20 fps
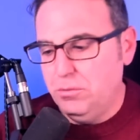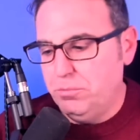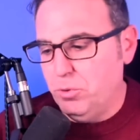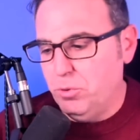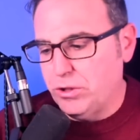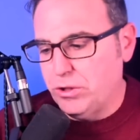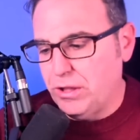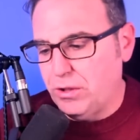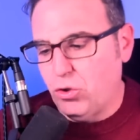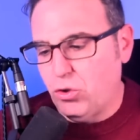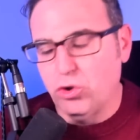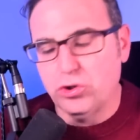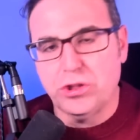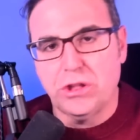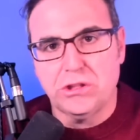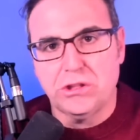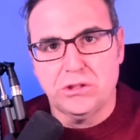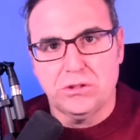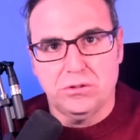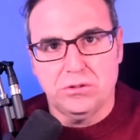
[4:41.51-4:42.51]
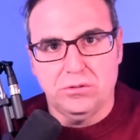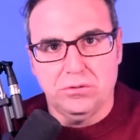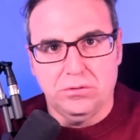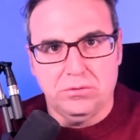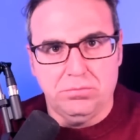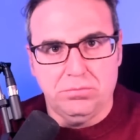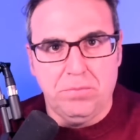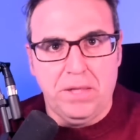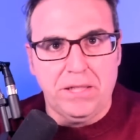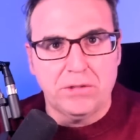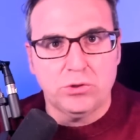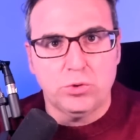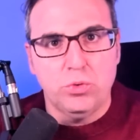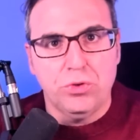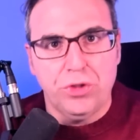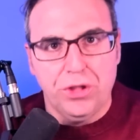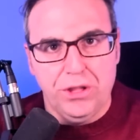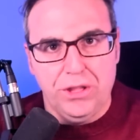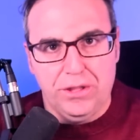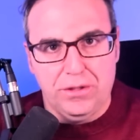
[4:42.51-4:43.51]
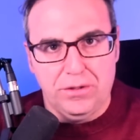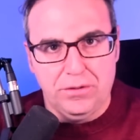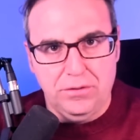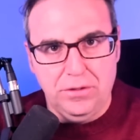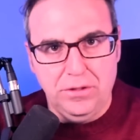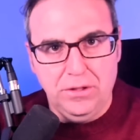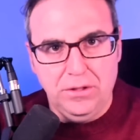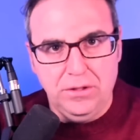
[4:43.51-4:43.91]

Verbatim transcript: porque cosas van a suceder